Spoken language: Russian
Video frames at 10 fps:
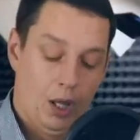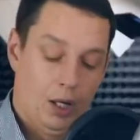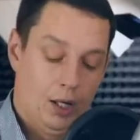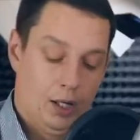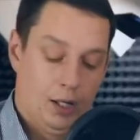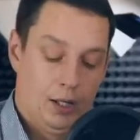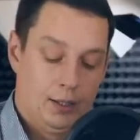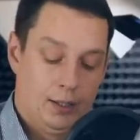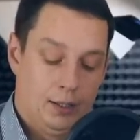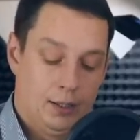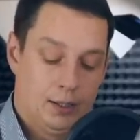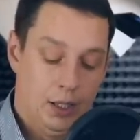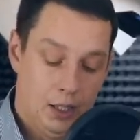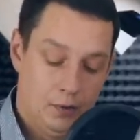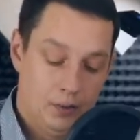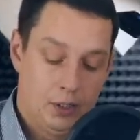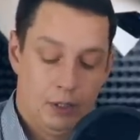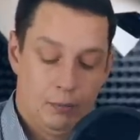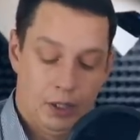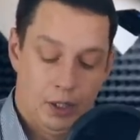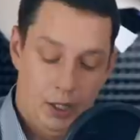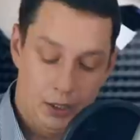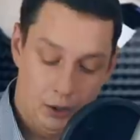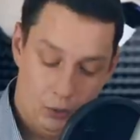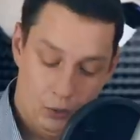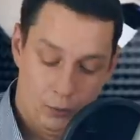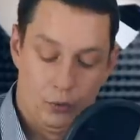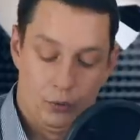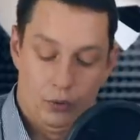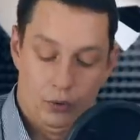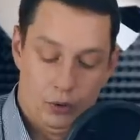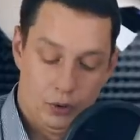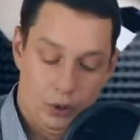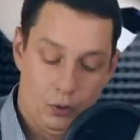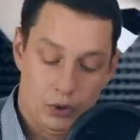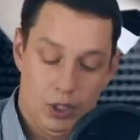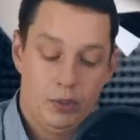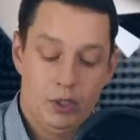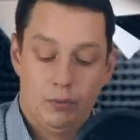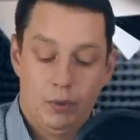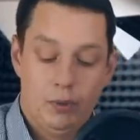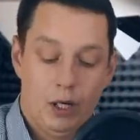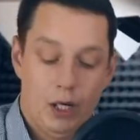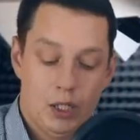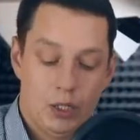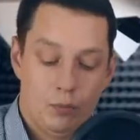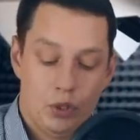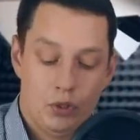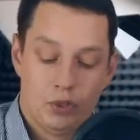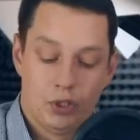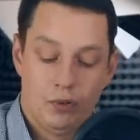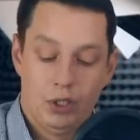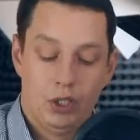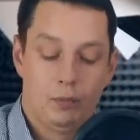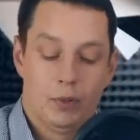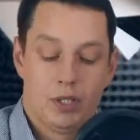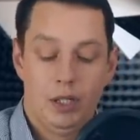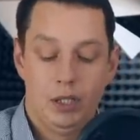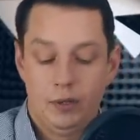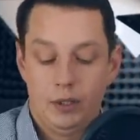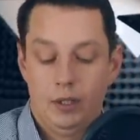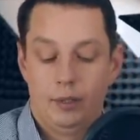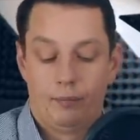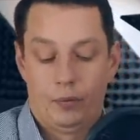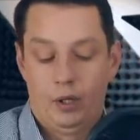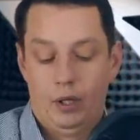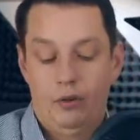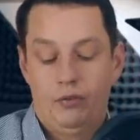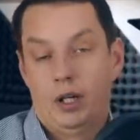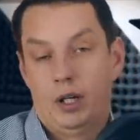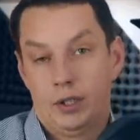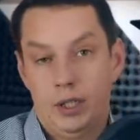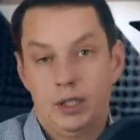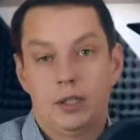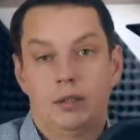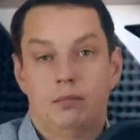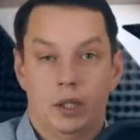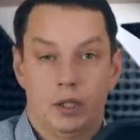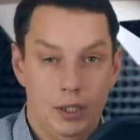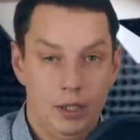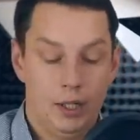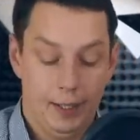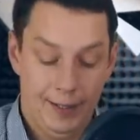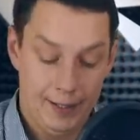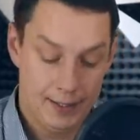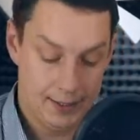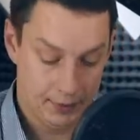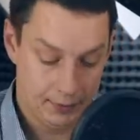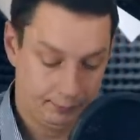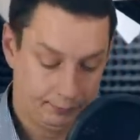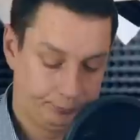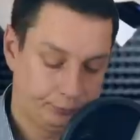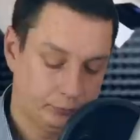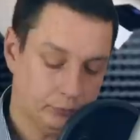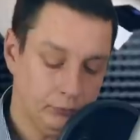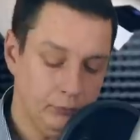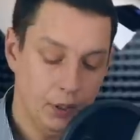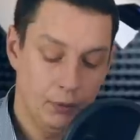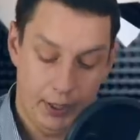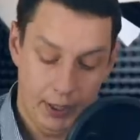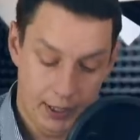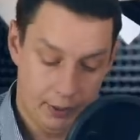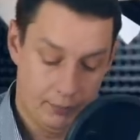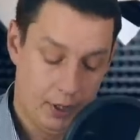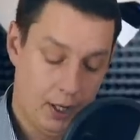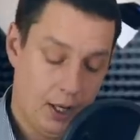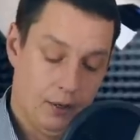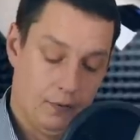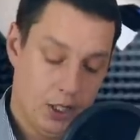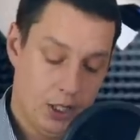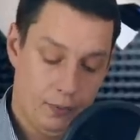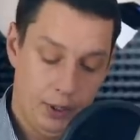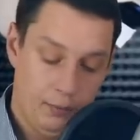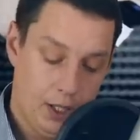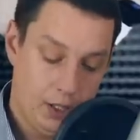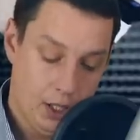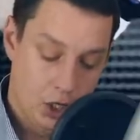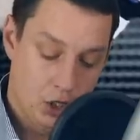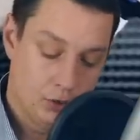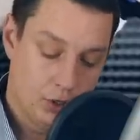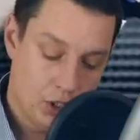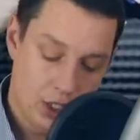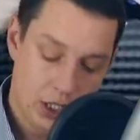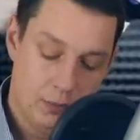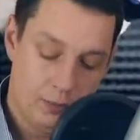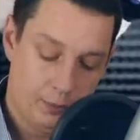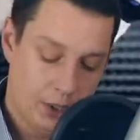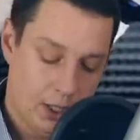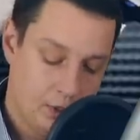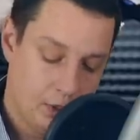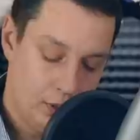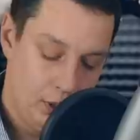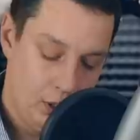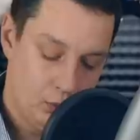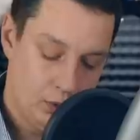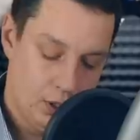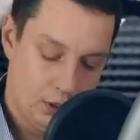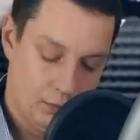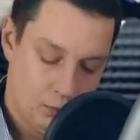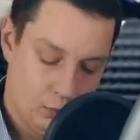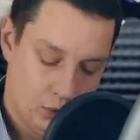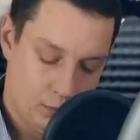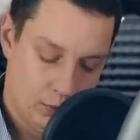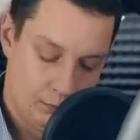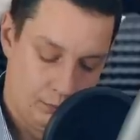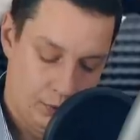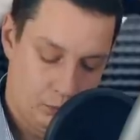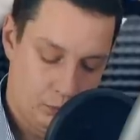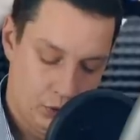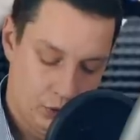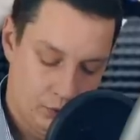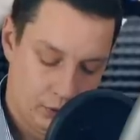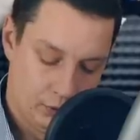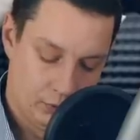А, следовательно, благодаря такому, такой записи мы как раз и можем вызывать их последовательно f от x от y и от z. При этом важно понимать, что даже если мы попытаемся неунарным способом использовать